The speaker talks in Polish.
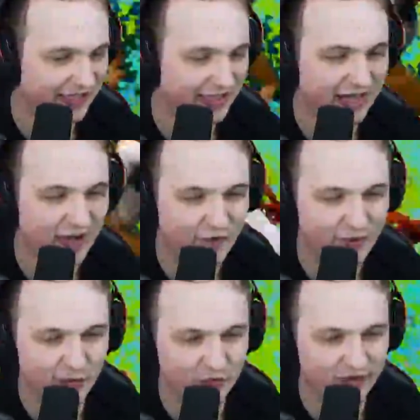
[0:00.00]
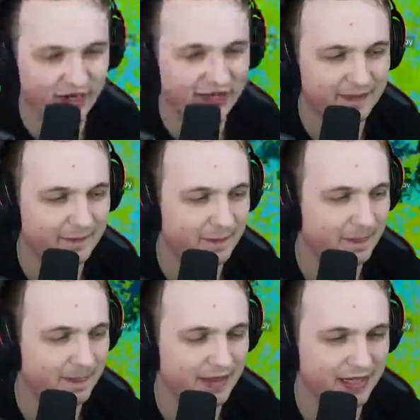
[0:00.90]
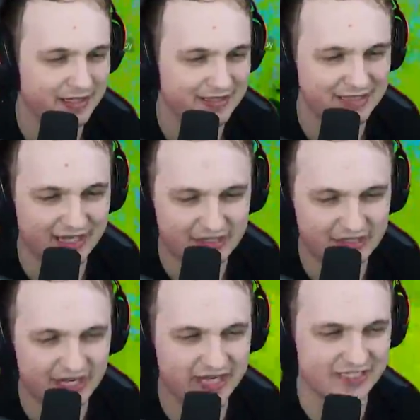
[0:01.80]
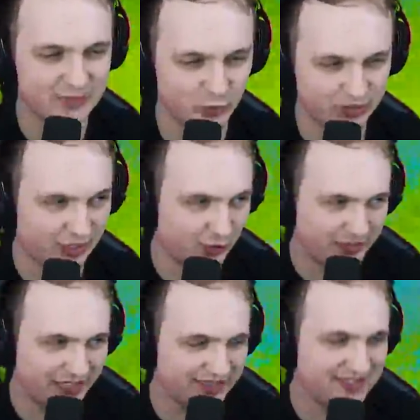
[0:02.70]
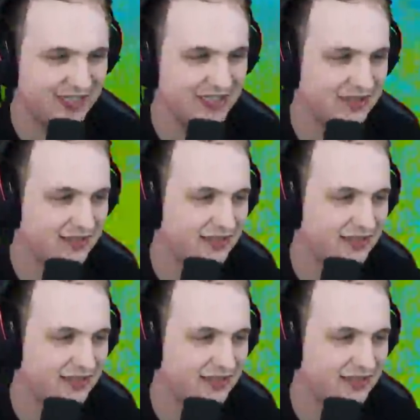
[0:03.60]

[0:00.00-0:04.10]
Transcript: Rafa mówi Znajdźcie złotego Midasa.